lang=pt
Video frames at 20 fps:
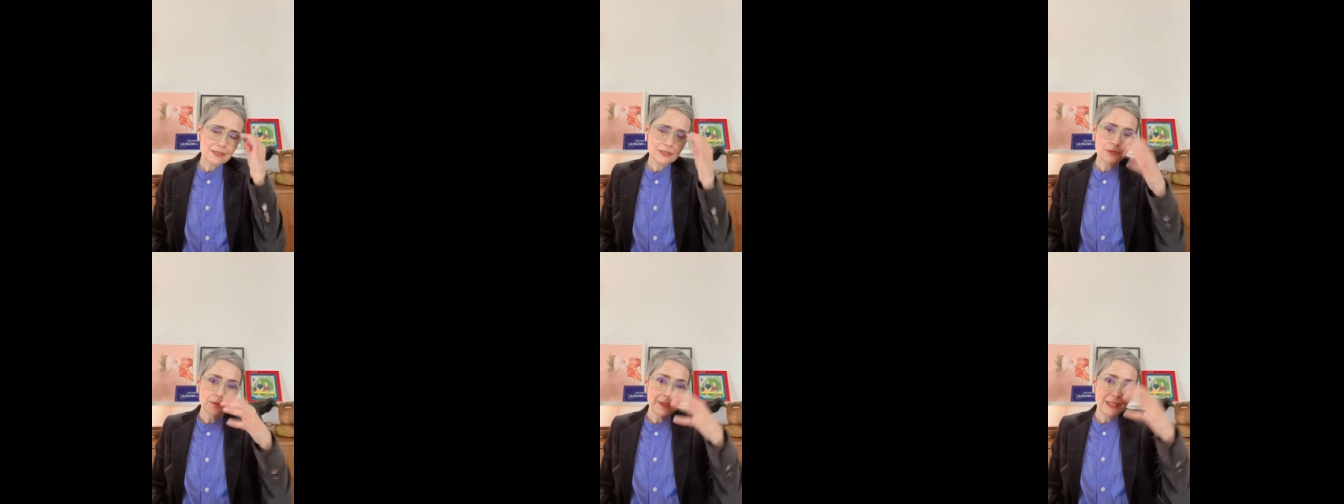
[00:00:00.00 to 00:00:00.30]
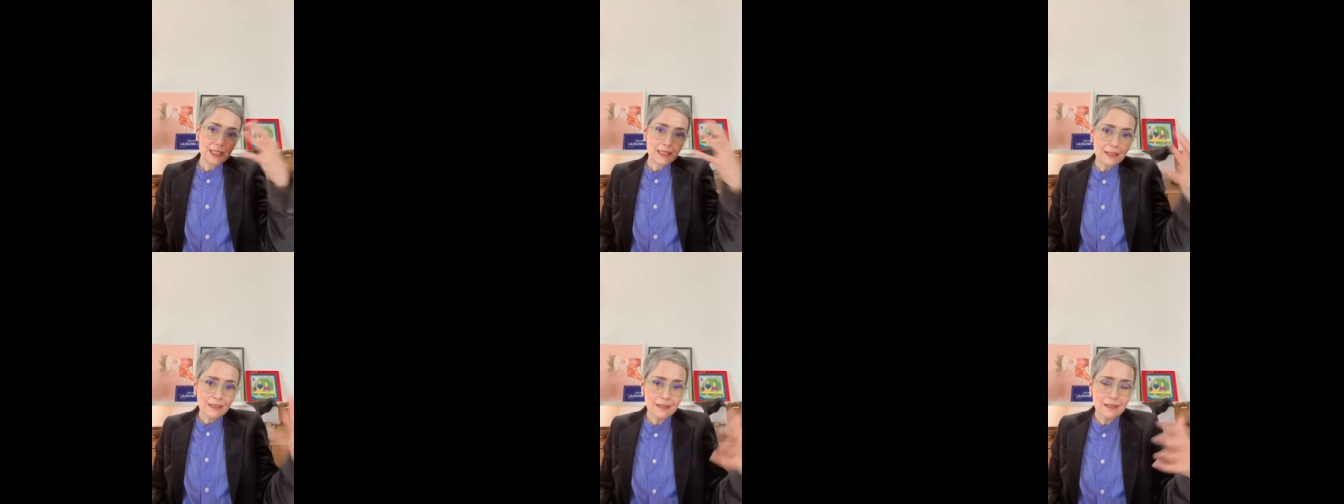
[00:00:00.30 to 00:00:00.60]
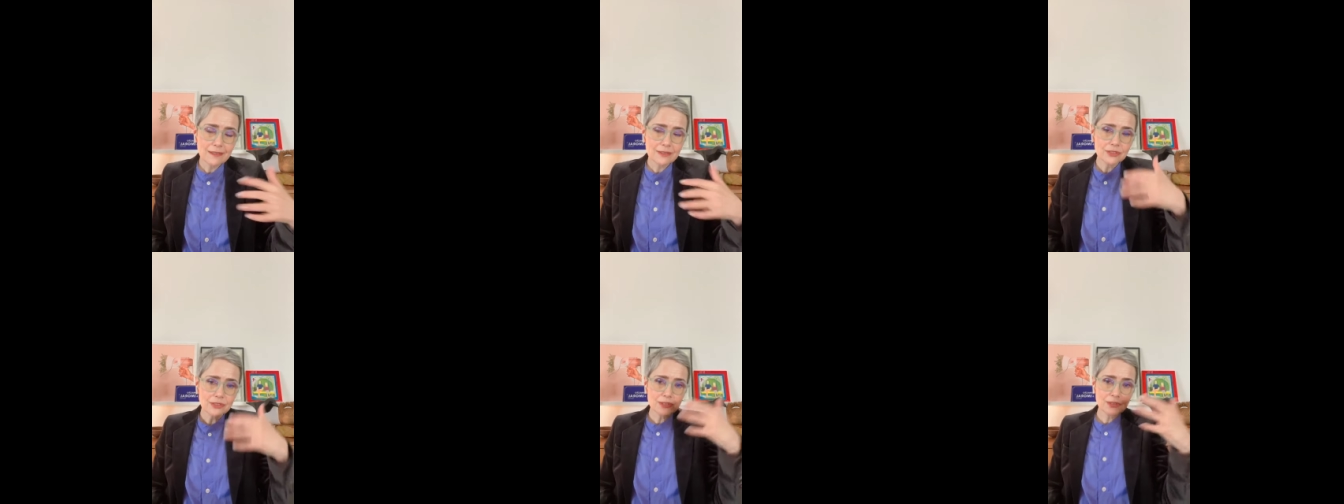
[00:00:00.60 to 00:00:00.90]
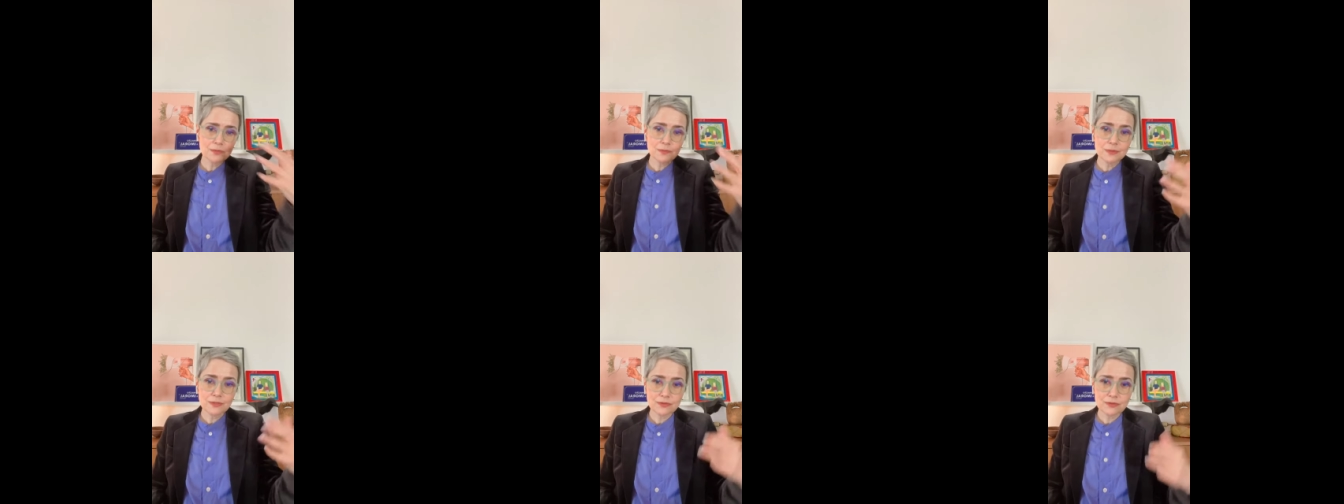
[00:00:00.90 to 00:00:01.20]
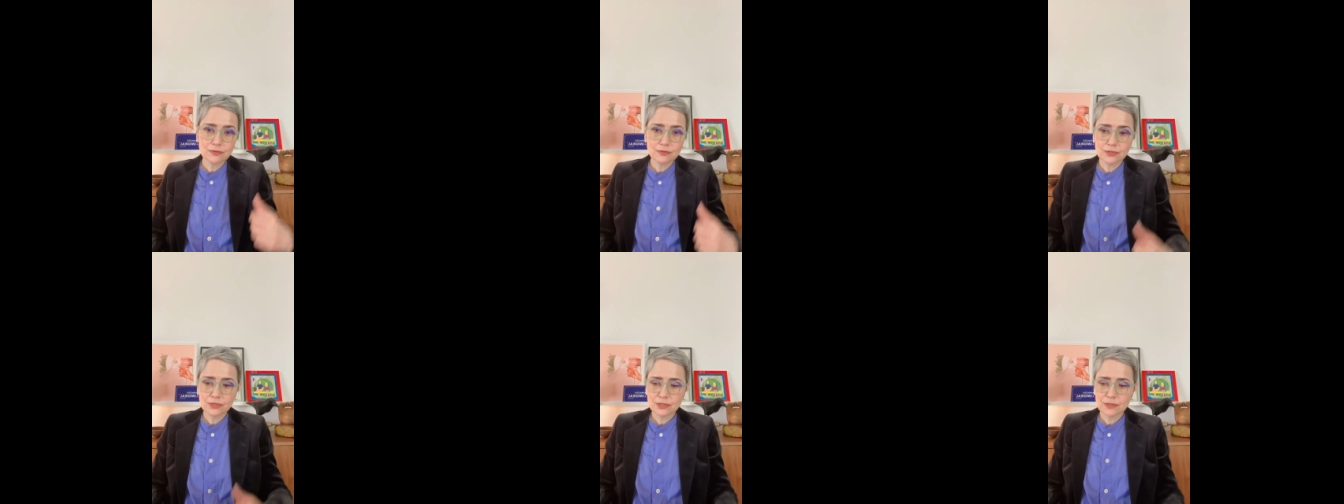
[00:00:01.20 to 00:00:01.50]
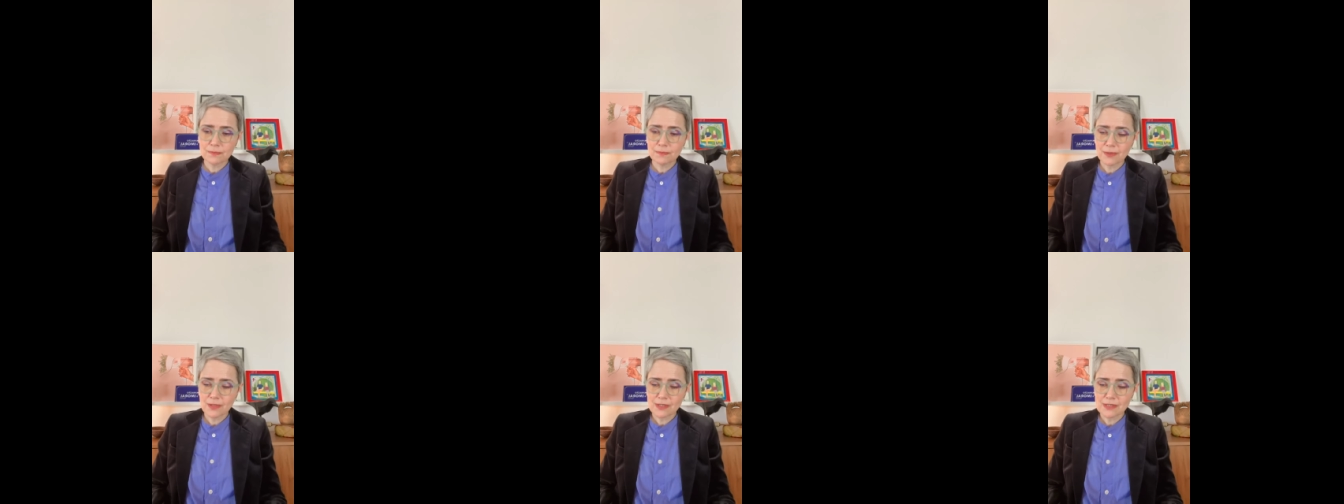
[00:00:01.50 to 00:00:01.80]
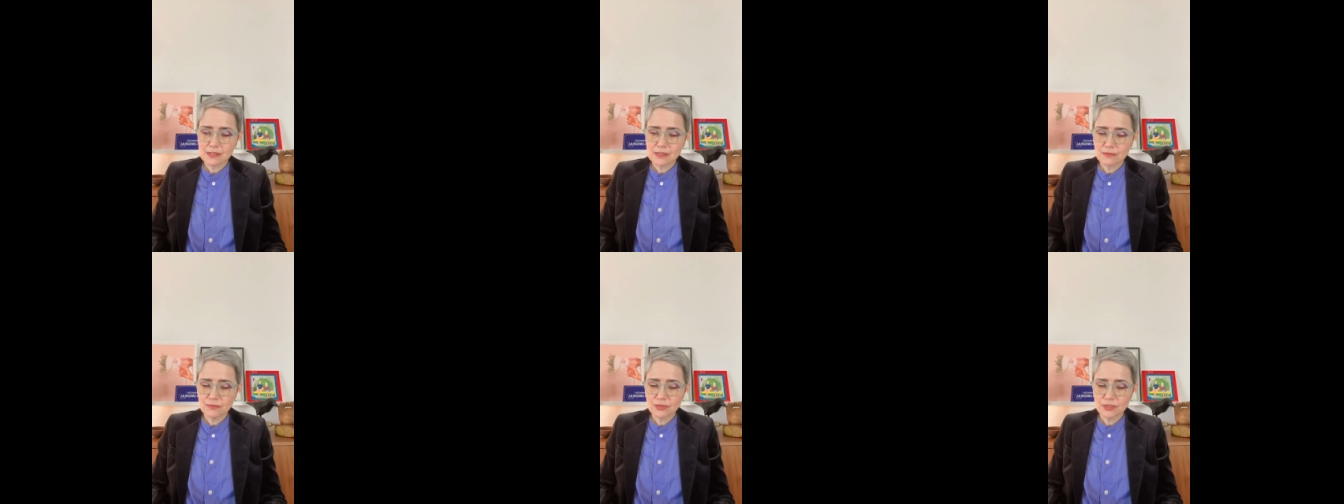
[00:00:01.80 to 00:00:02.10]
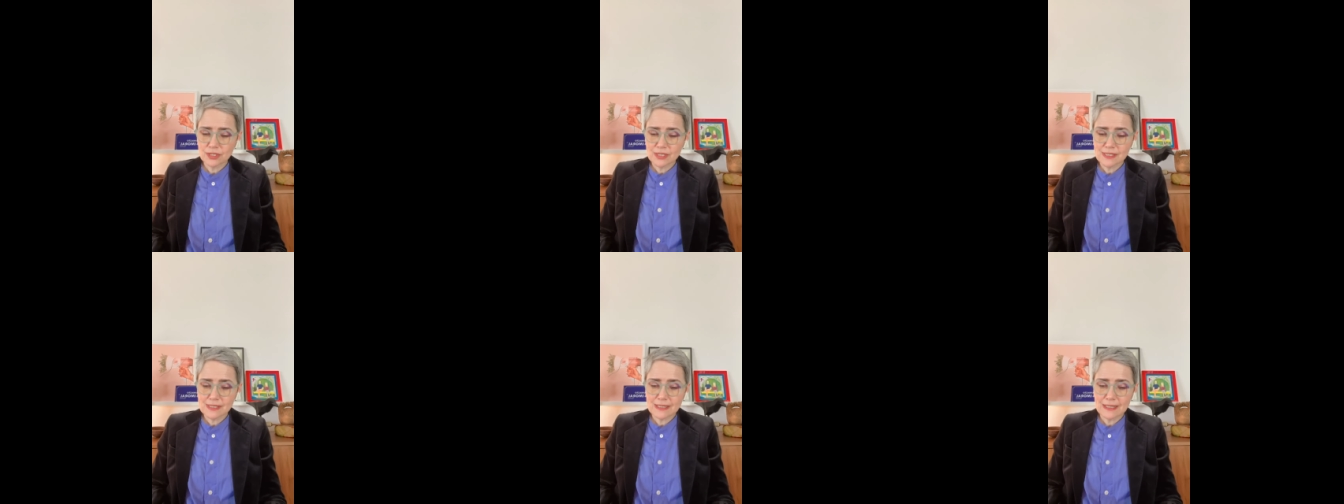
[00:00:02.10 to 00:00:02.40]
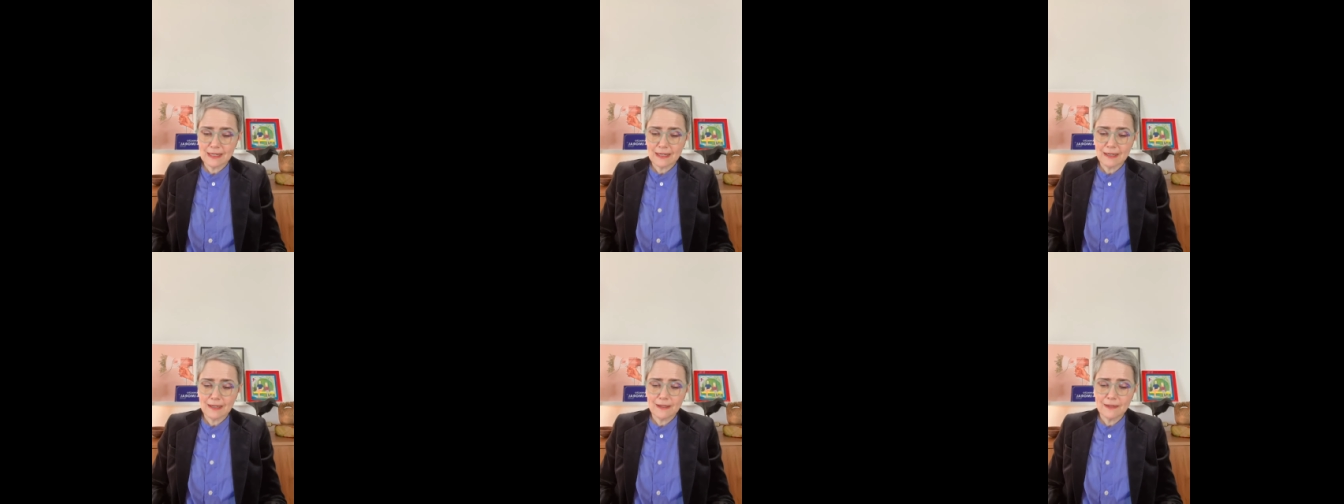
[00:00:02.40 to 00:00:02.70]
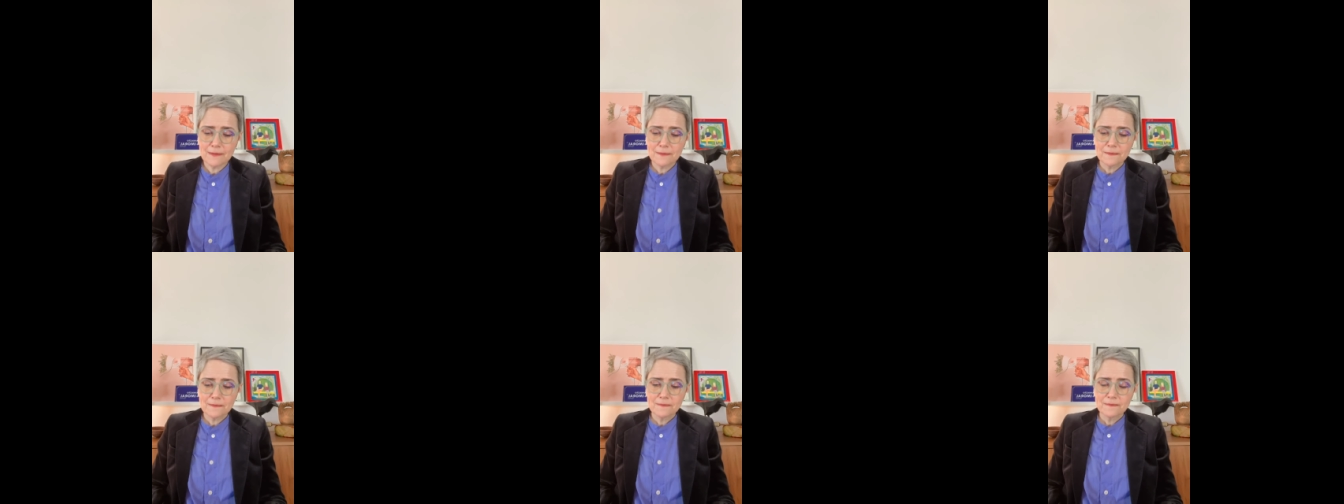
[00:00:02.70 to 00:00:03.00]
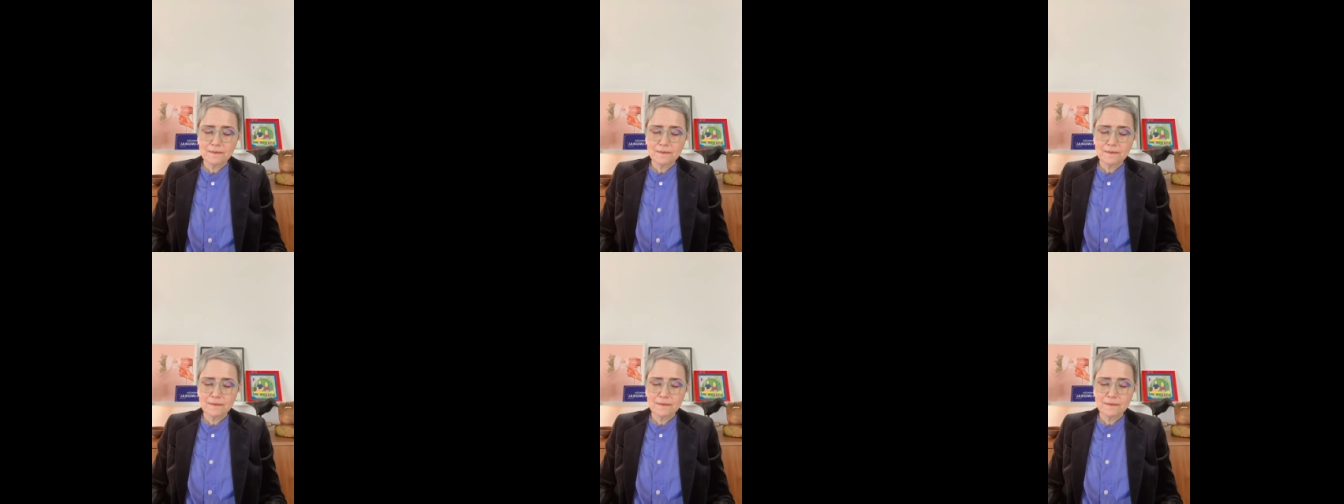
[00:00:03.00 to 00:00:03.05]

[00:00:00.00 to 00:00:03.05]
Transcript: das meninas, das pessoas que possam gestar,